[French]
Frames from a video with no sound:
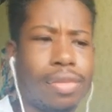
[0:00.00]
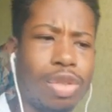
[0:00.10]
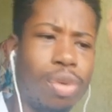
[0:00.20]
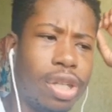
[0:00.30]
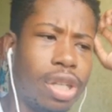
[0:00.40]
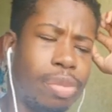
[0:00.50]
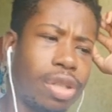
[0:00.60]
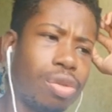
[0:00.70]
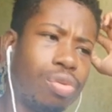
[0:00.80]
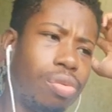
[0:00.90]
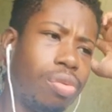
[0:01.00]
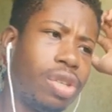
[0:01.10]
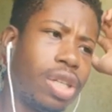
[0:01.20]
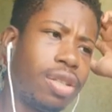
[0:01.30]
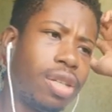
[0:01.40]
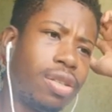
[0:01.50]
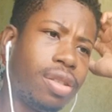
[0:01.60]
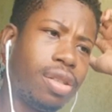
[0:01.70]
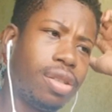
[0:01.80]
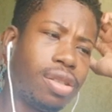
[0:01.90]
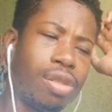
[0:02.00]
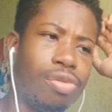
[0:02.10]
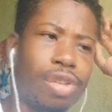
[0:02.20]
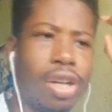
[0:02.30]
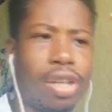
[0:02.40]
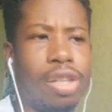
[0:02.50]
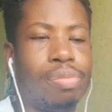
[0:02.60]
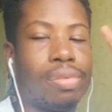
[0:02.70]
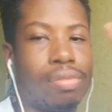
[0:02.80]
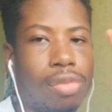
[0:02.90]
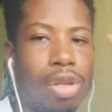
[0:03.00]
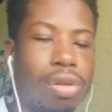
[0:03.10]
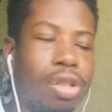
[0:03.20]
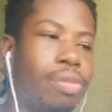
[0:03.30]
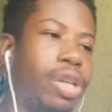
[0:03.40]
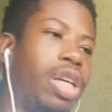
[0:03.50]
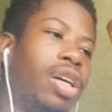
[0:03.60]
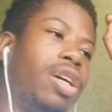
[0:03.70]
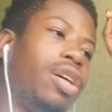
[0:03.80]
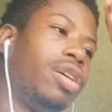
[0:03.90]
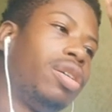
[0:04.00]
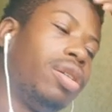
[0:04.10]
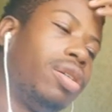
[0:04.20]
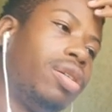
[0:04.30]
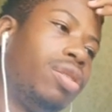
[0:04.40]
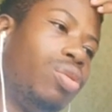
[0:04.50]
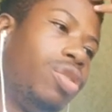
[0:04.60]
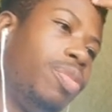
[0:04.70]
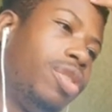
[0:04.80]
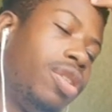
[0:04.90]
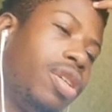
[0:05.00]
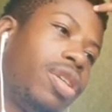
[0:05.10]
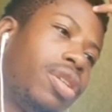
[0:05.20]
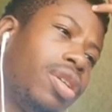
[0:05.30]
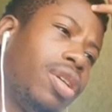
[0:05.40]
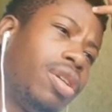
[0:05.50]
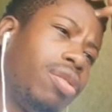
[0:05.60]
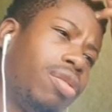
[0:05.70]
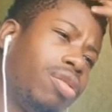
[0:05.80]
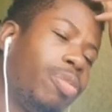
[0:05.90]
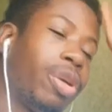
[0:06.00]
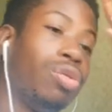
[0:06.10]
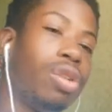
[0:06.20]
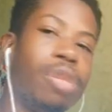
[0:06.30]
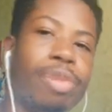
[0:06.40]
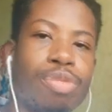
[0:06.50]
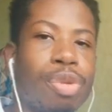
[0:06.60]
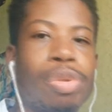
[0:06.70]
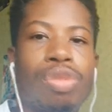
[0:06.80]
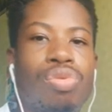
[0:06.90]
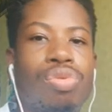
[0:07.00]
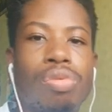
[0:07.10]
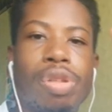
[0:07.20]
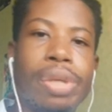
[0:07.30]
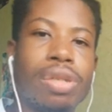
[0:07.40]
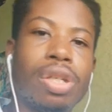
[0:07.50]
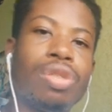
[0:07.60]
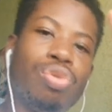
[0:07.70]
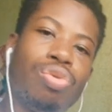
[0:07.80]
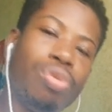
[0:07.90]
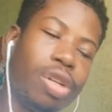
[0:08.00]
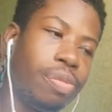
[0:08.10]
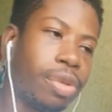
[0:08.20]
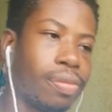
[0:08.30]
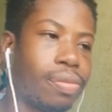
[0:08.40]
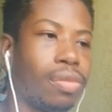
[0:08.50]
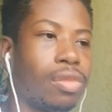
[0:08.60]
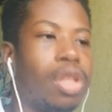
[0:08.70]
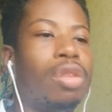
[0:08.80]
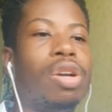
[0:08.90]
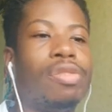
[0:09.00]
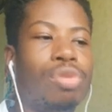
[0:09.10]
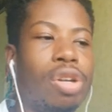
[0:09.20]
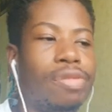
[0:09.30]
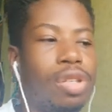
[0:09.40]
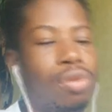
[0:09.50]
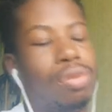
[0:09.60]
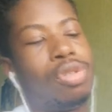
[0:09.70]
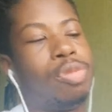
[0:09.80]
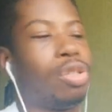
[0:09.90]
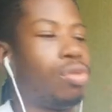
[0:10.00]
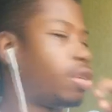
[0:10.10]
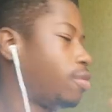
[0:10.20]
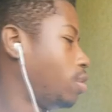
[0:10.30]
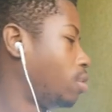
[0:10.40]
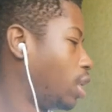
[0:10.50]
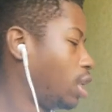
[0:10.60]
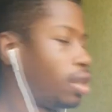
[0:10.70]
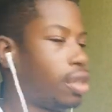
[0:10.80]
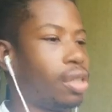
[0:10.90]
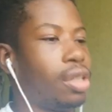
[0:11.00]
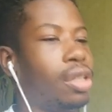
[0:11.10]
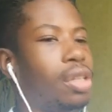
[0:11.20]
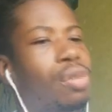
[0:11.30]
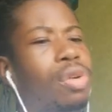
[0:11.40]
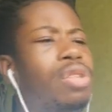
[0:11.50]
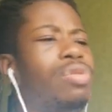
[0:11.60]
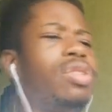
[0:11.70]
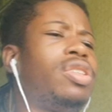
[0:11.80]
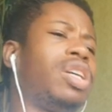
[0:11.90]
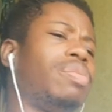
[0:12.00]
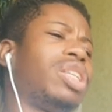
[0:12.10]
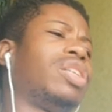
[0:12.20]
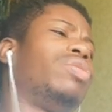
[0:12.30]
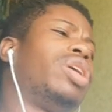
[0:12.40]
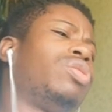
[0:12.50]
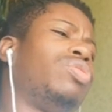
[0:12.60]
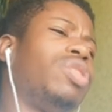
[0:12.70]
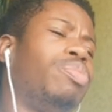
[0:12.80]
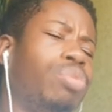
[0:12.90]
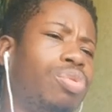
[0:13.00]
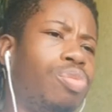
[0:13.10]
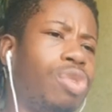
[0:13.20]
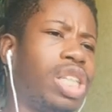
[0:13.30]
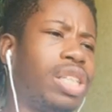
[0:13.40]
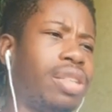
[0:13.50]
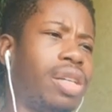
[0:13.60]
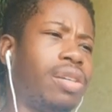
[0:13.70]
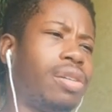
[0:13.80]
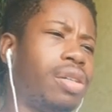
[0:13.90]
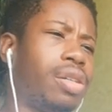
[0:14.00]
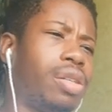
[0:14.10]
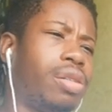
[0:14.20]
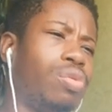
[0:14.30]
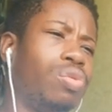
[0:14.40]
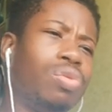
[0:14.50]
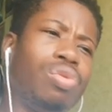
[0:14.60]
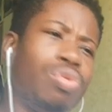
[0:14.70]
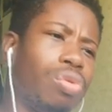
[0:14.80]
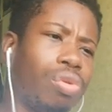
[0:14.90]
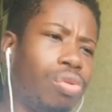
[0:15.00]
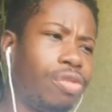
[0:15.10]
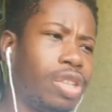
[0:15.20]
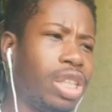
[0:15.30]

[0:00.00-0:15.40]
ouais, à partir du moment où t'as ça, c'est ça devient un clip entre guillemets euh, de type cité. Et euh, je parle du clip, hein, je parle pas du son, des personnages, juste du clip, de la de la vidéo. Je parle juste de la vidéo. Et ouais, le souci, c'est qu'à partir de là, tu sais plus ou moins déjà où tu te trouves.